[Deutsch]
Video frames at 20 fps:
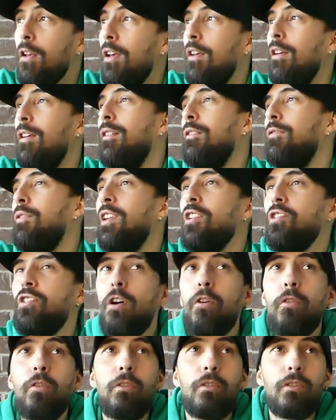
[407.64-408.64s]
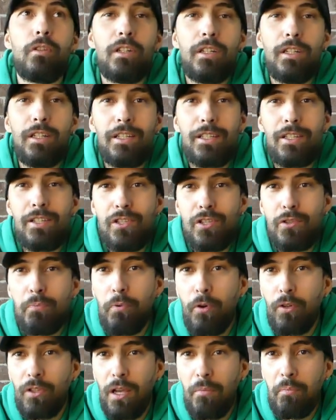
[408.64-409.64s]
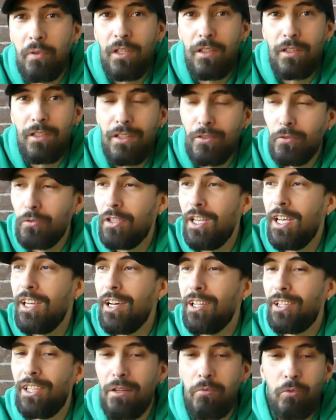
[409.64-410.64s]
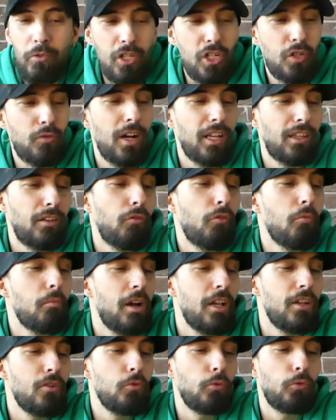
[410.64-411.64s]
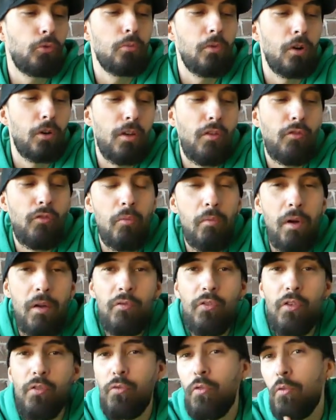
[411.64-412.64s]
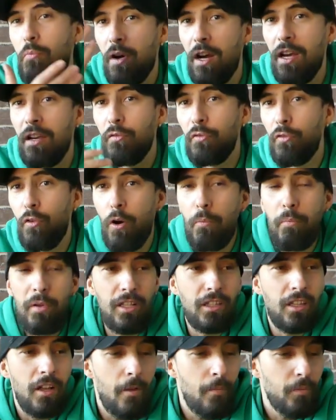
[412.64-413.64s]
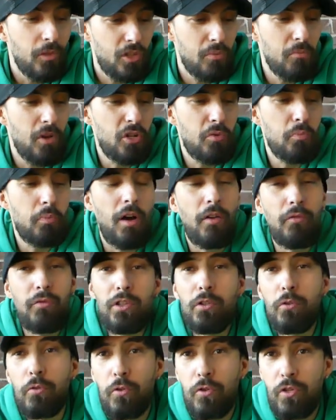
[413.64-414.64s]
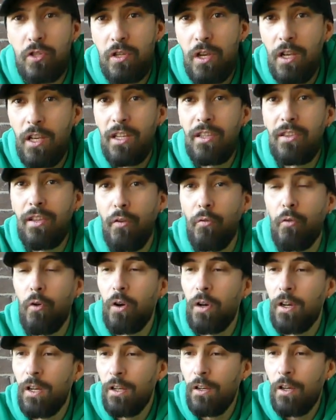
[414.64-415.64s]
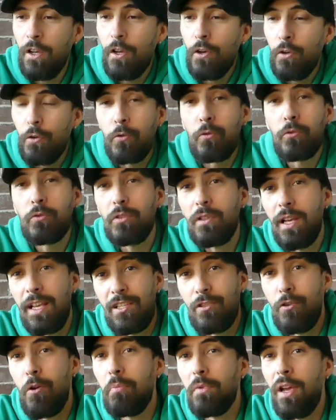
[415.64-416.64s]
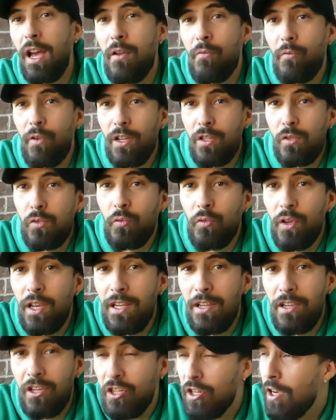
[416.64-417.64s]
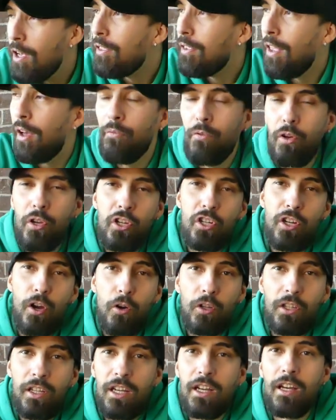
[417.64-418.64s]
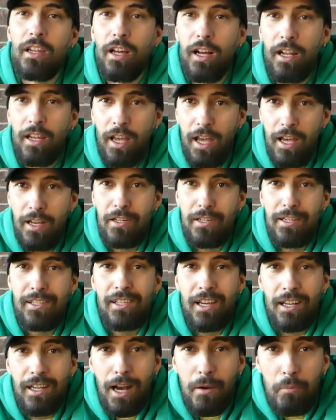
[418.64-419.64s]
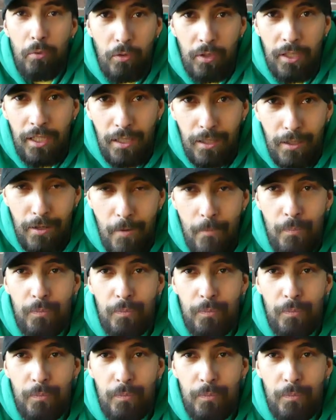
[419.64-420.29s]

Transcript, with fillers: Äh, wenn ich auch ein äh, Supporter bin und je nachdem und ich warte von meinem YouTuber oder von meinem, von, von meinem Vorbild zum Beispiel ein paar Videos in der Woche und es kommt einfach zu wenig, dann würde ich auch den Kanal ehrlich gesagt abonnieren.